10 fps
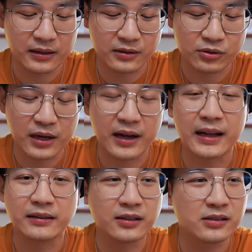呃篡
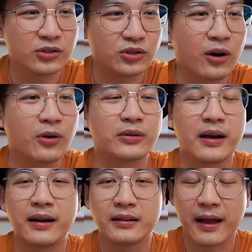汉登基之后呢，